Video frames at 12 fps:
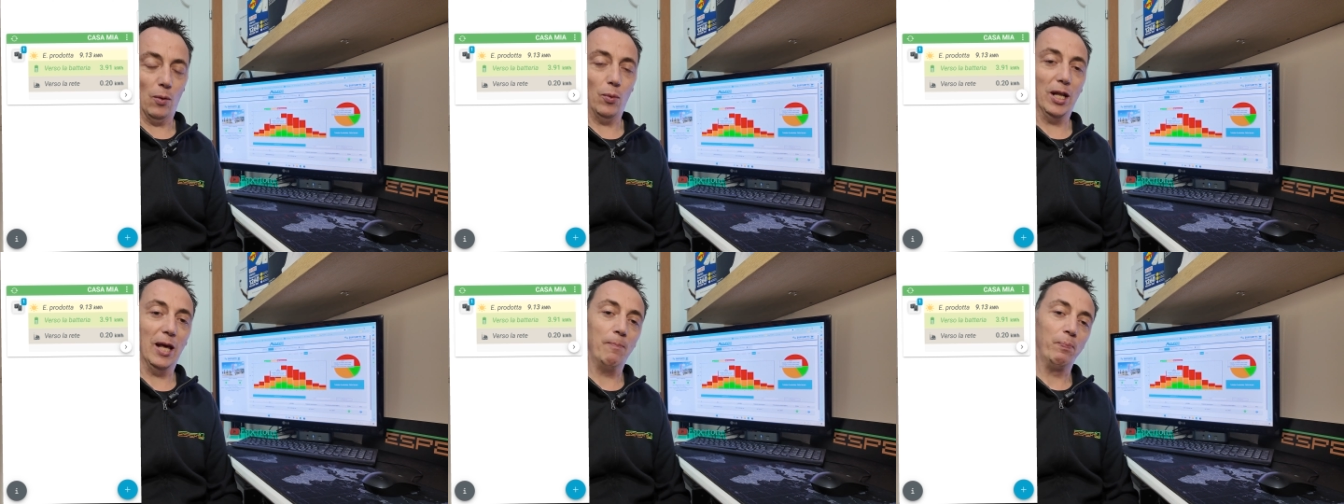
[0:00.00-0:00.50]

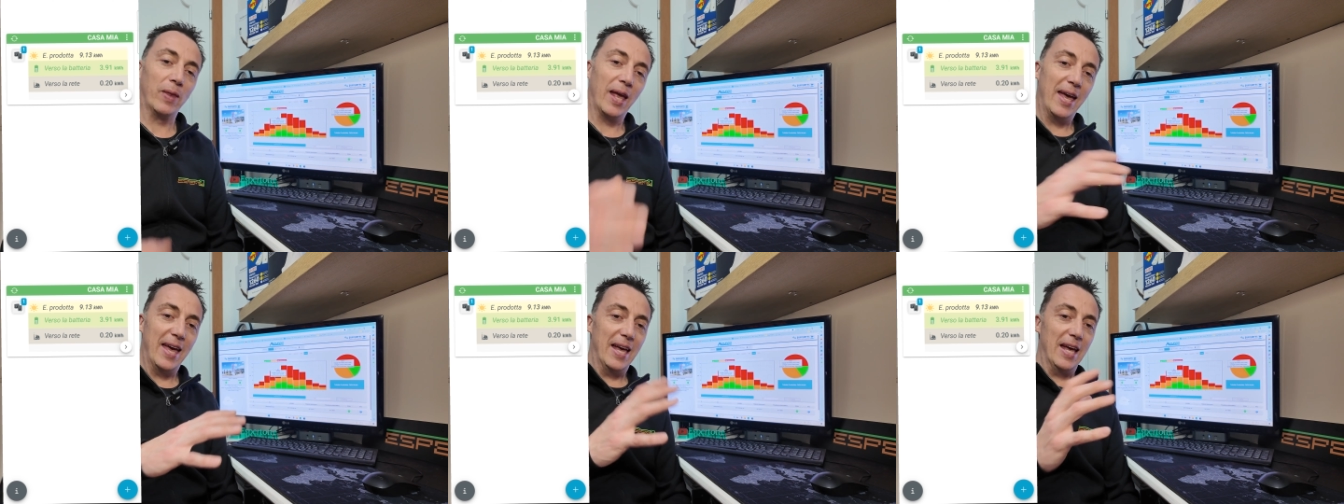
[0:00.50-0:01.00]
Quindi
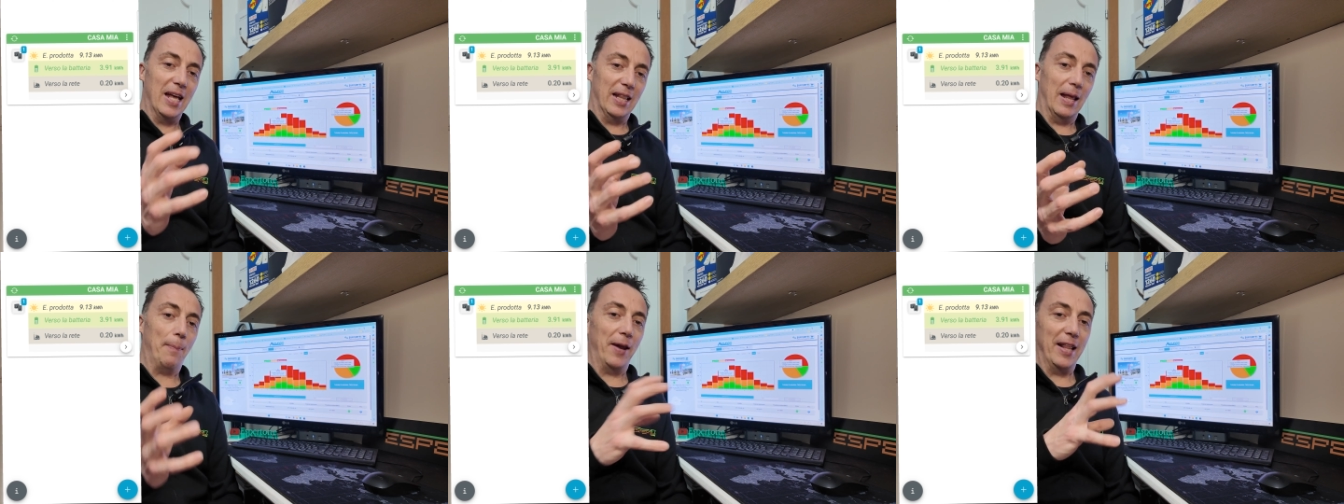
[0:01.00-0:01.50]

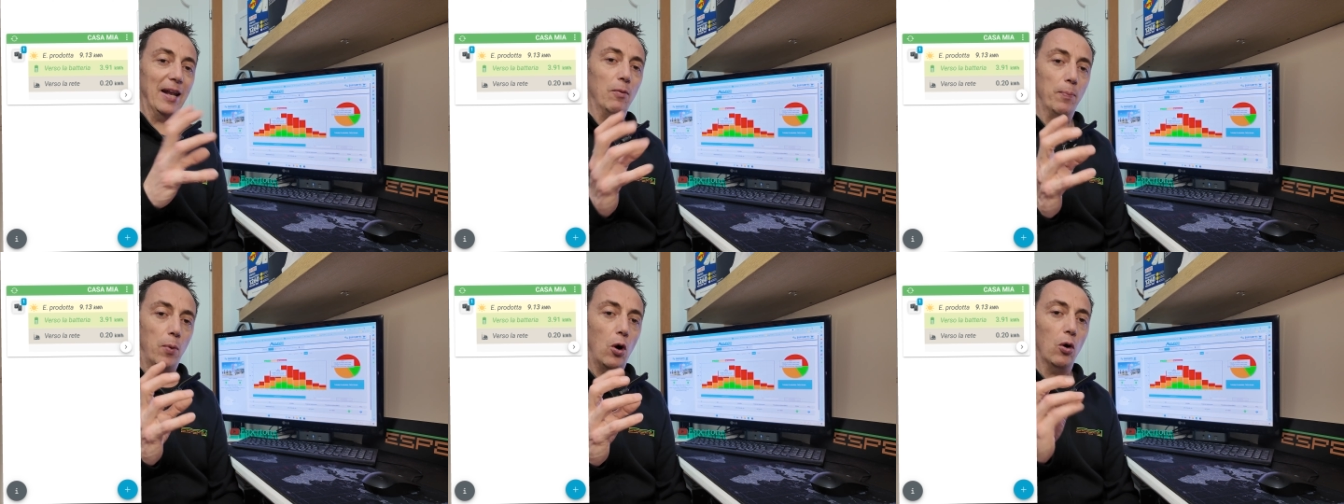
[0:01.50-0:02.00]
da prendere
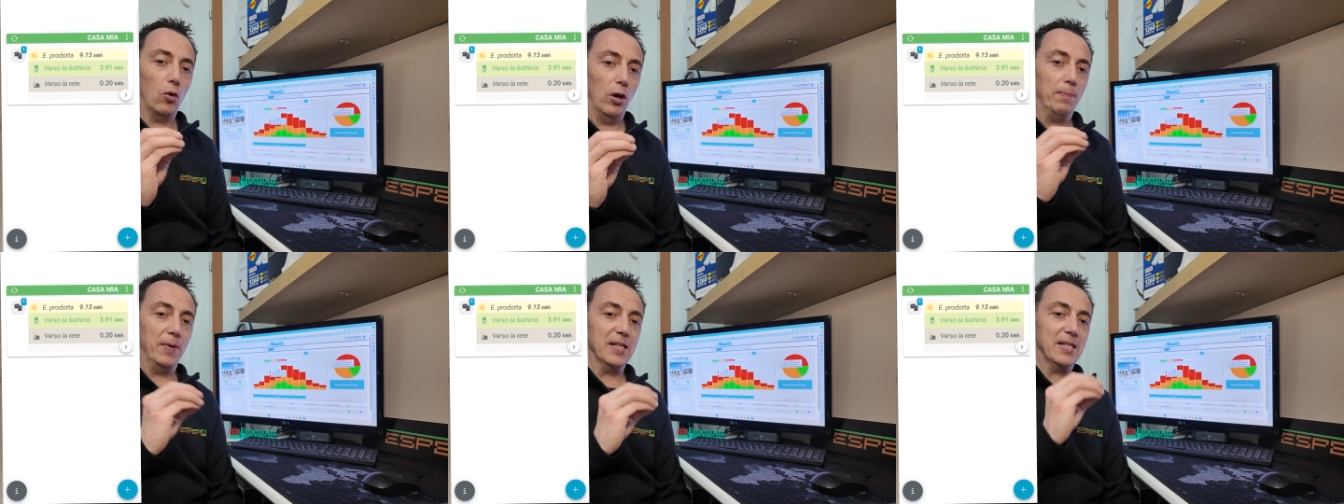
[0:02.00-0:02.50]
un po' con
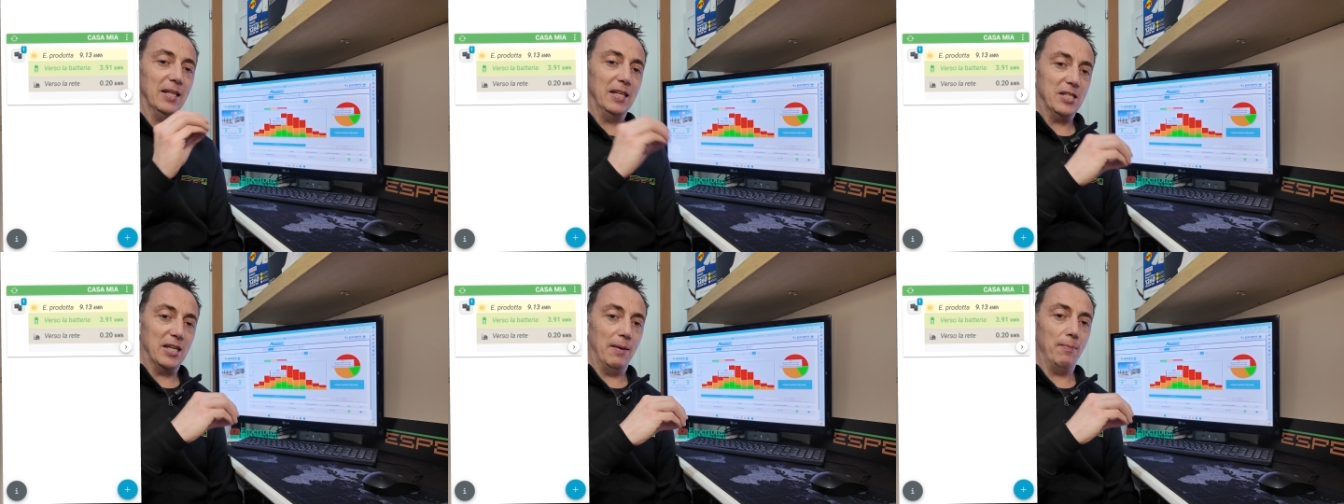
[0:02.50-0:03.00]
le pinze
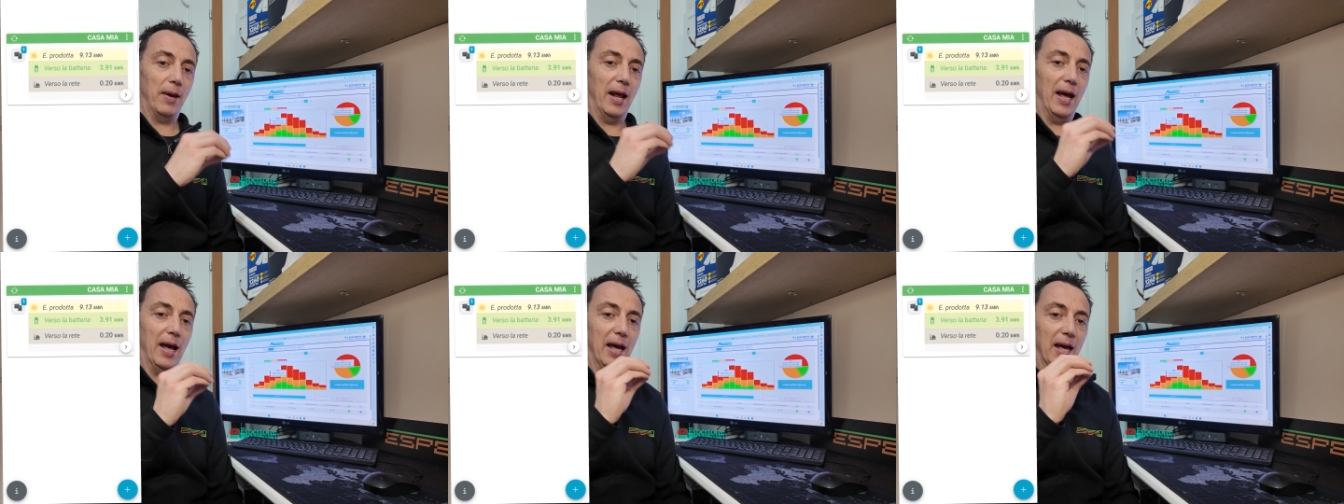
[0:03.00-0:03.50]

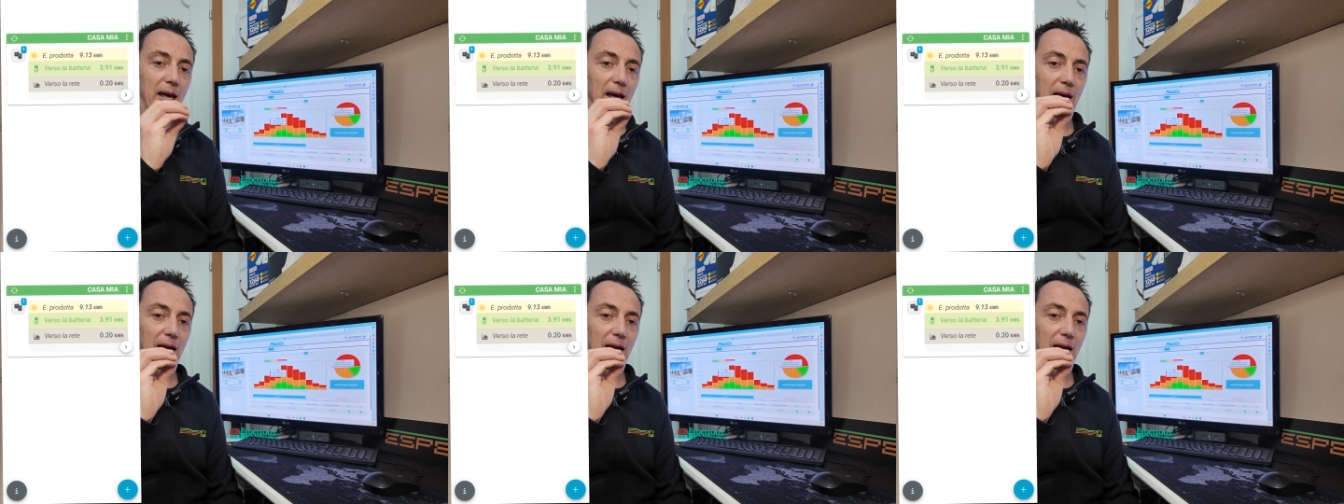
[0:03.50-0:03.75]
dicembre e